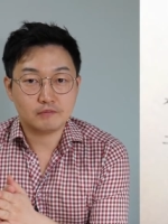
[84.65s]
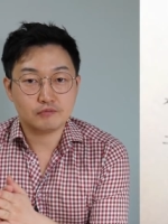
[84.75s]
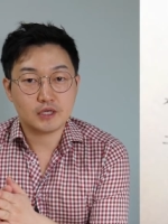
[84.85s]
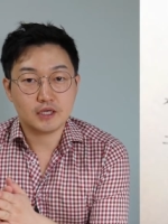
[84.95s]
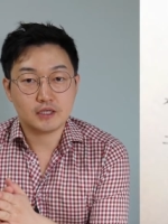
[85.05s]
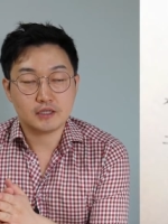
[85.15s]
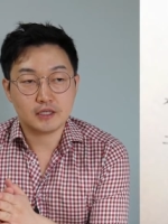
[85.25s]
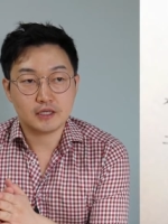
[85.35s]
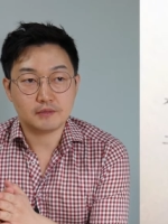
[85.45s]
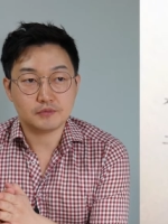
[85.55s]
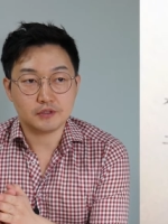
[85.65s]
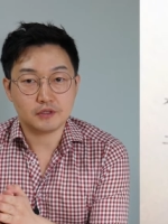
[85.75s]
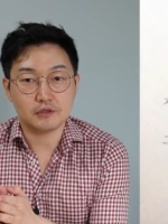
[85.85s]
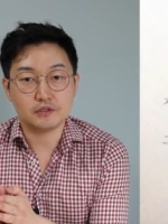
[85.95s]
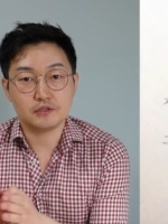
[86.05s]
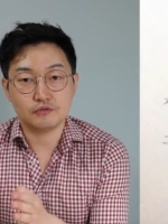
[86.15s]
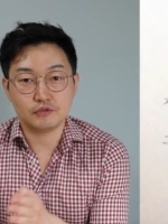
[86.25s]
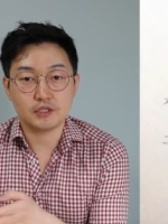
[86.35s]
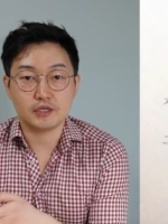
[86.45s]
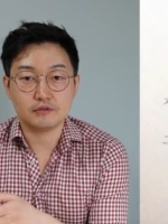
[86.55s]
불안한 감정이 어디서
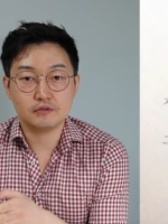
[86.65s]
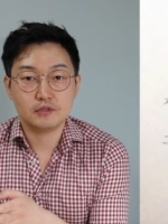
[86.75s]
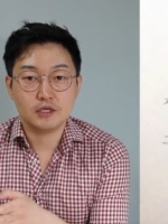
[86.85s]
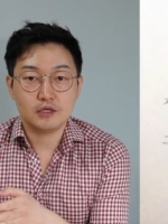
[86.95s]
유래되고